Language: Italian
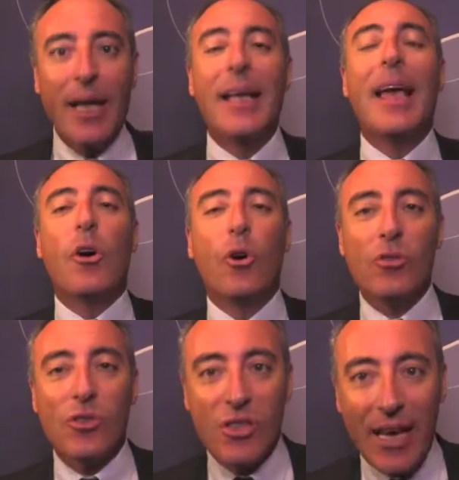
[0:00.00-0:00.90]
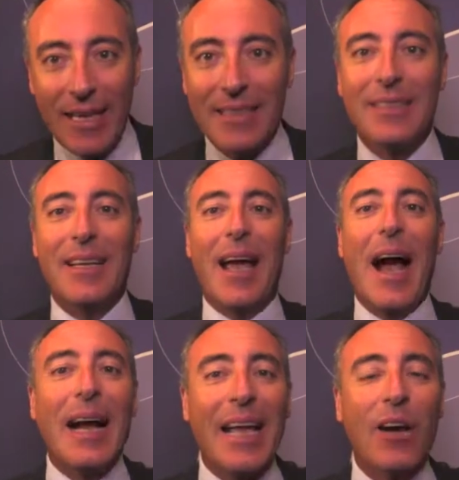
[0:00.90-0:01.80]
che consente
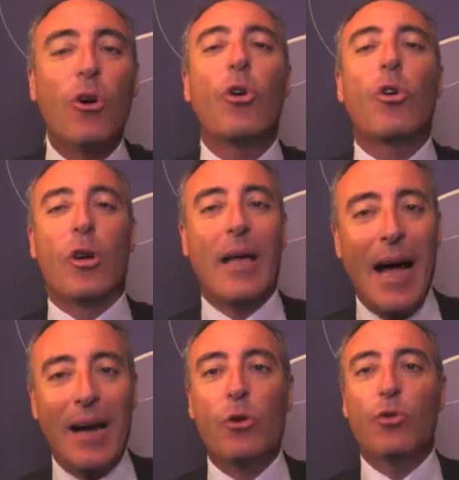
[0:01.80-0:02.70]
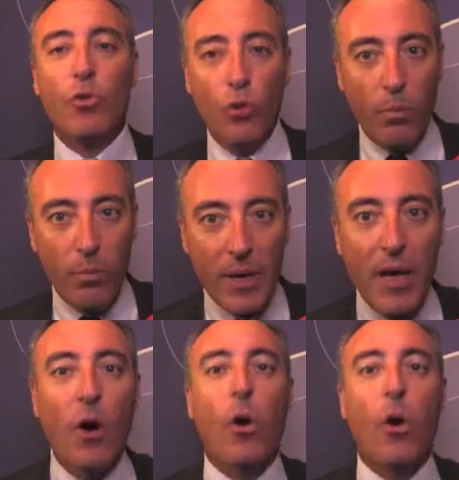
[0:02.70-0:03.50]
anche a coloro che hanno dubbi